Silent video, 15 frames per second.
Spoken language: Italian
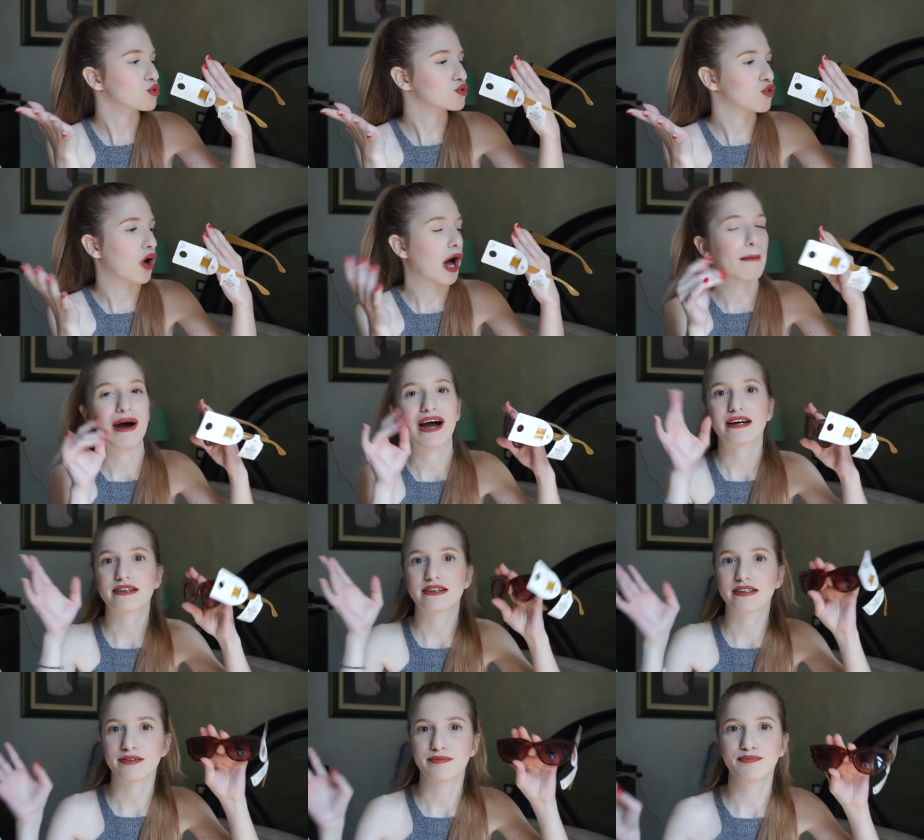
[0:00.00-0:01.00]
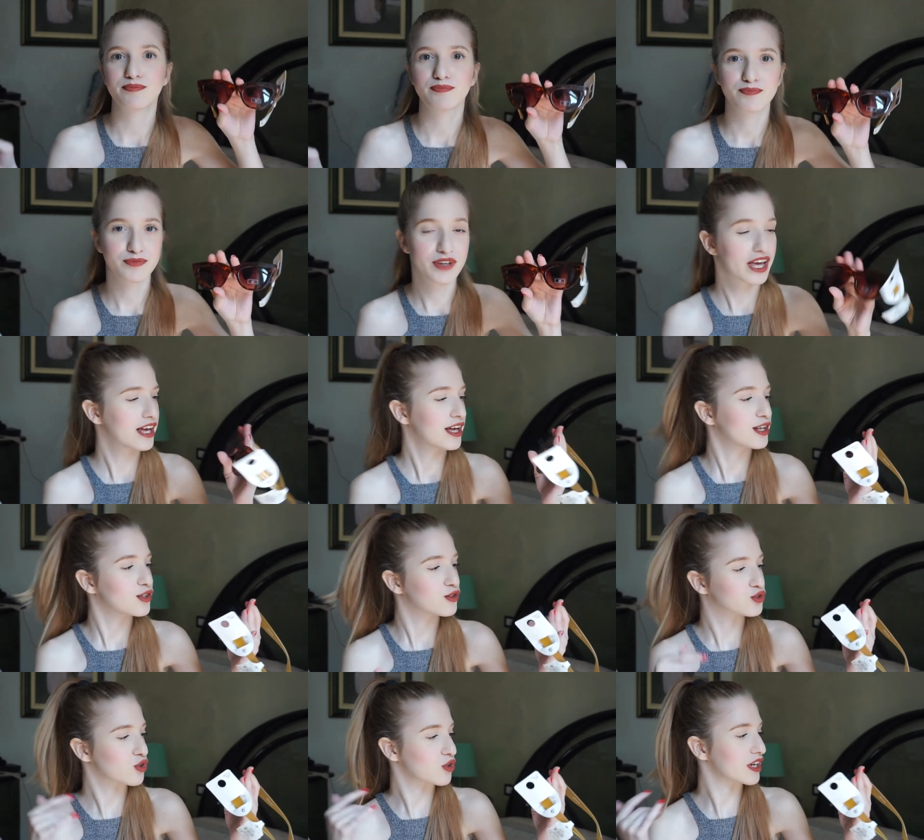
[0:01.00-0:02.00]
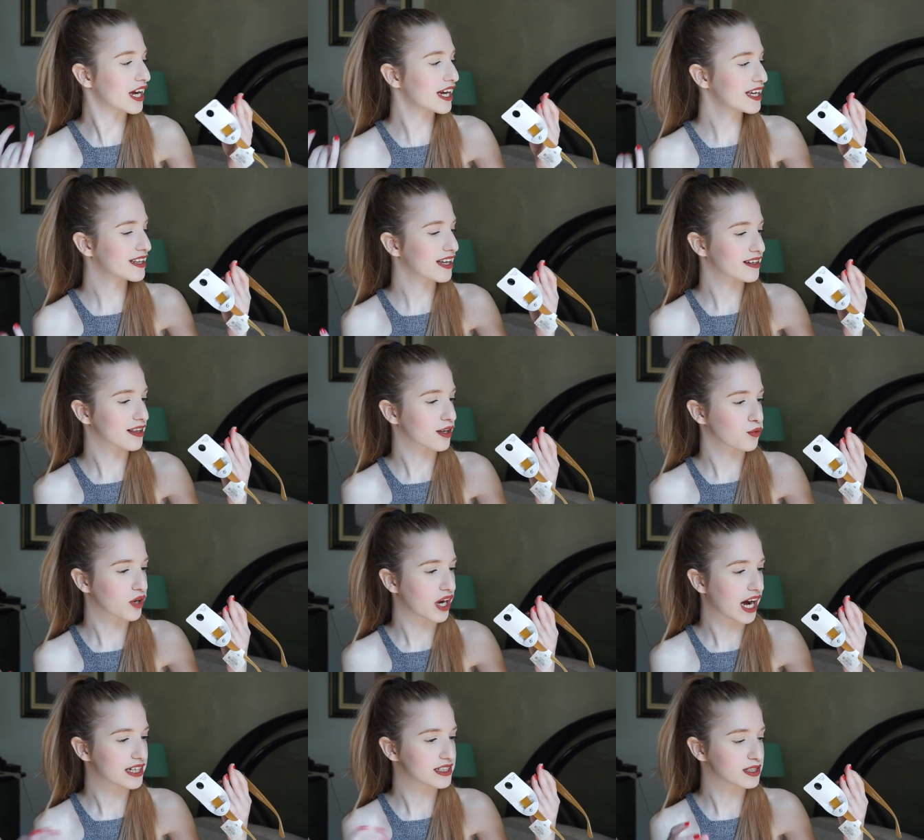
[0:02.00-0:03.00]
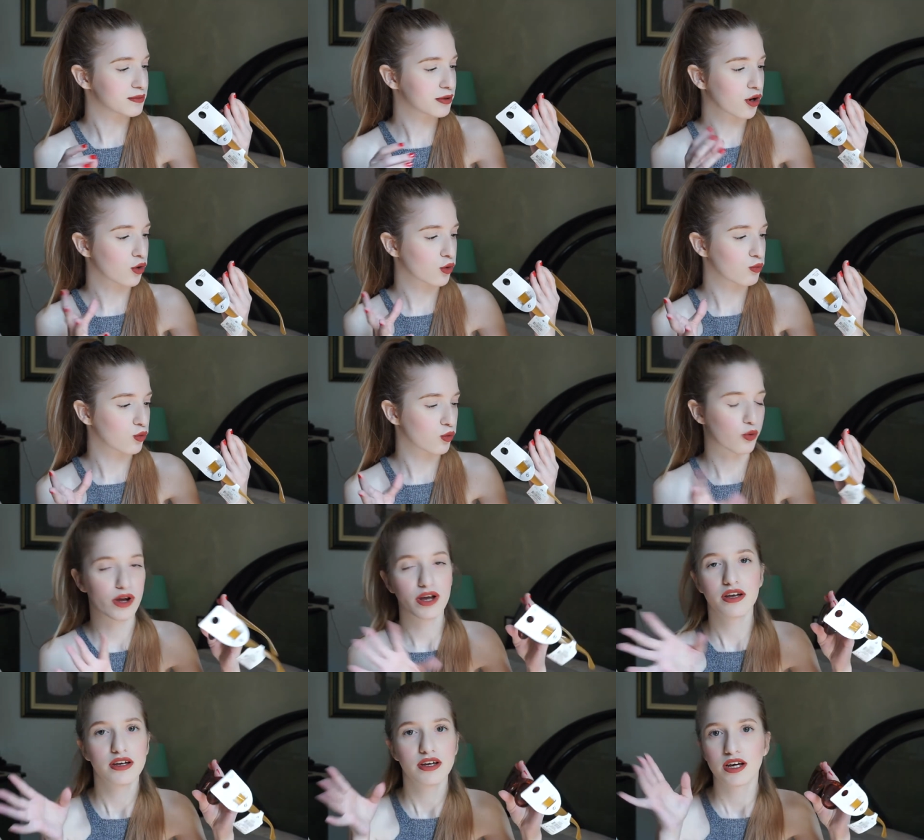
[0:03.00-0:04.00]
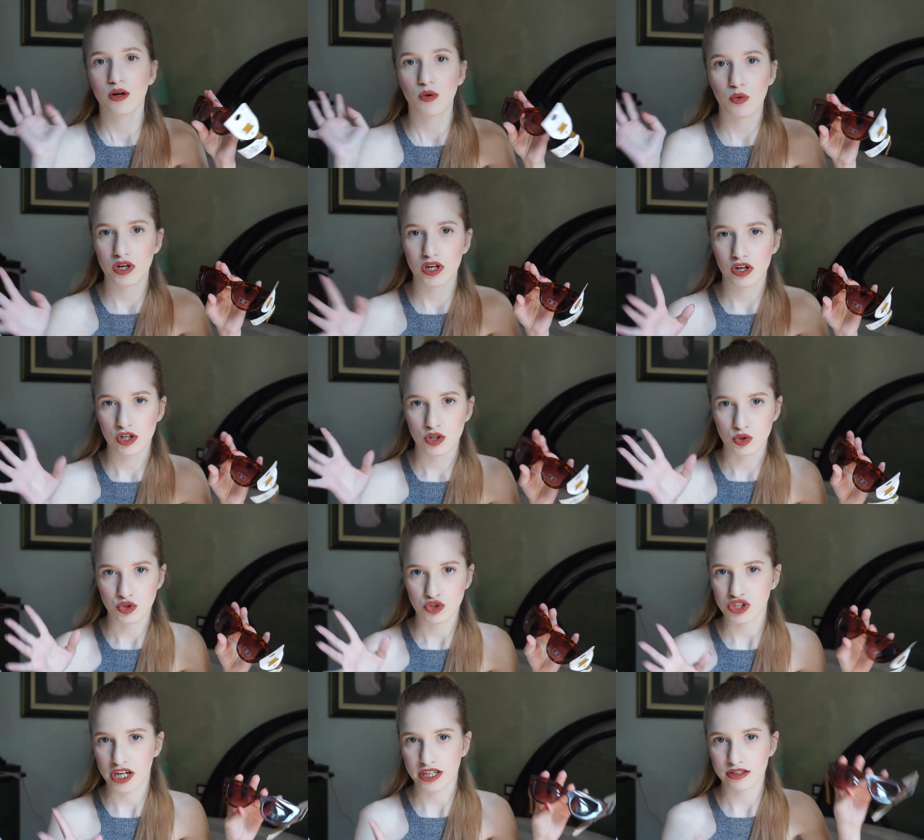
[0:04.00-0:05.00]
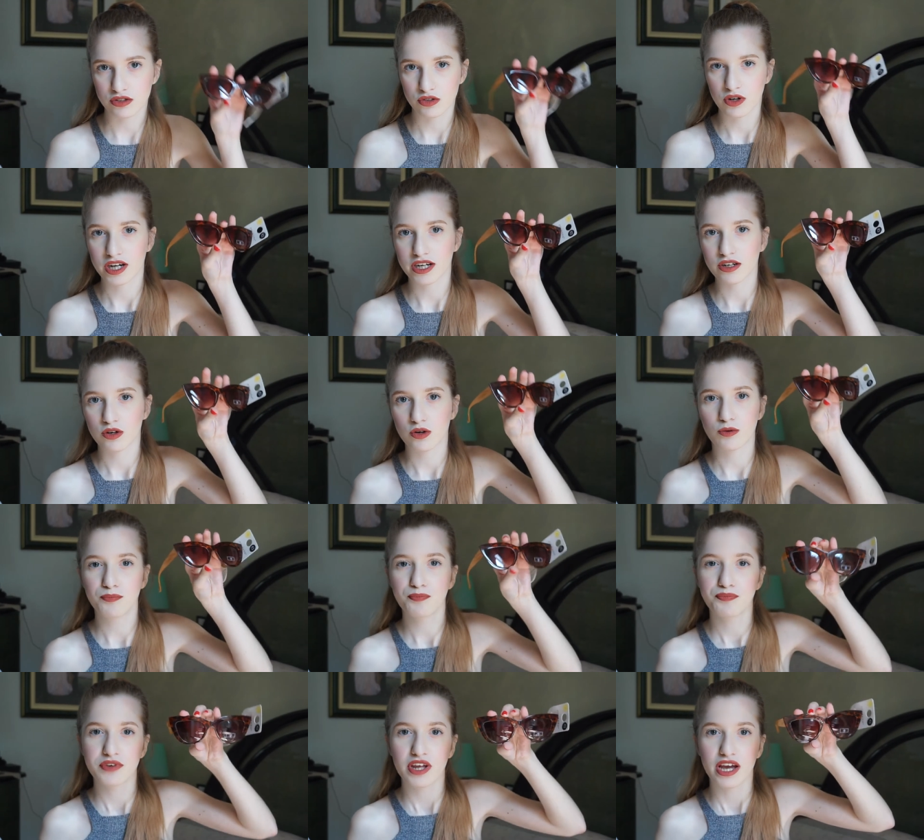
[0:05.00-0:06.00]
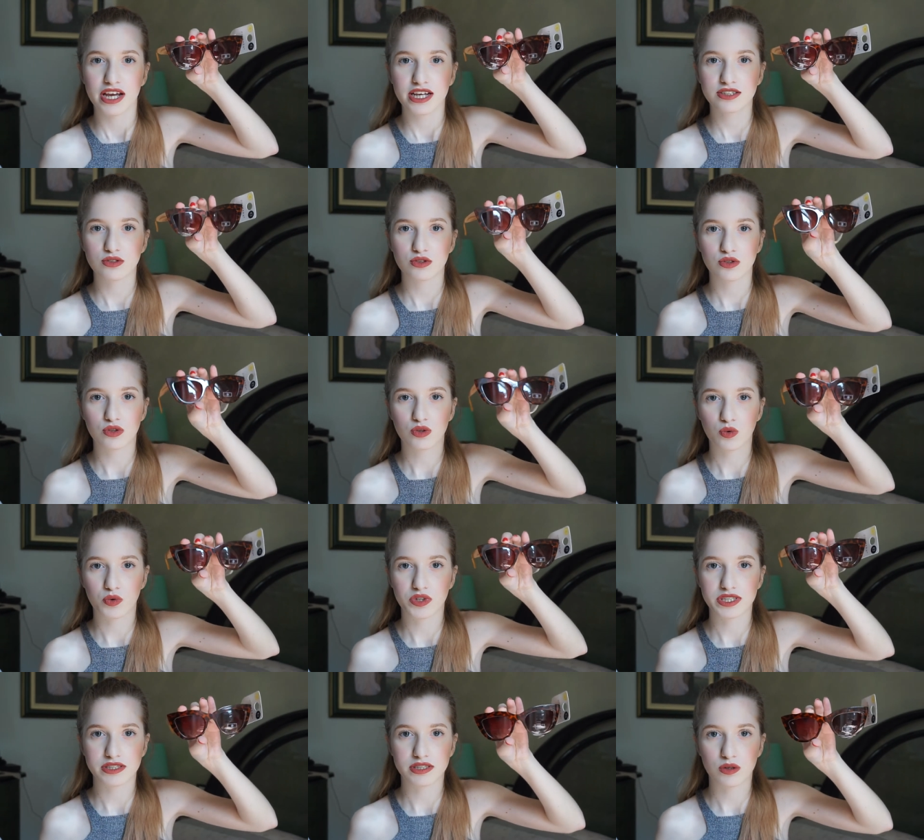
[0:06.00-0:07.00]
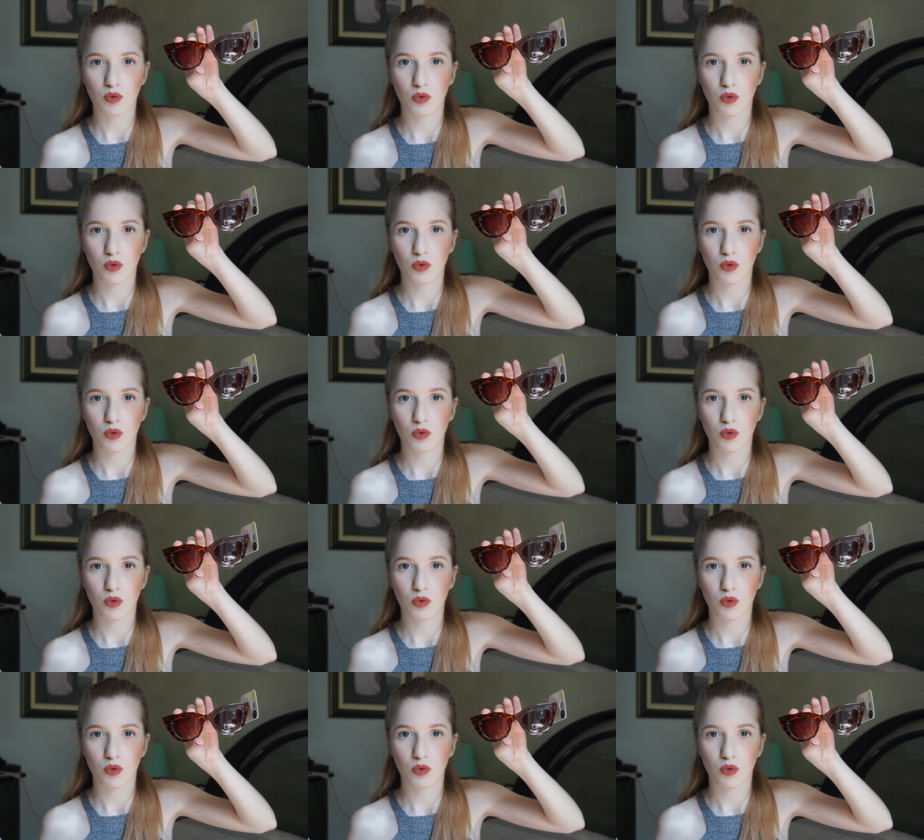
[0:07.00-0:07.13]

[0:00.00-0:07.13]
lo so, a macchie. Non sono neanche tartarugati, però comunque quello è il concetto, ecco. E sono questi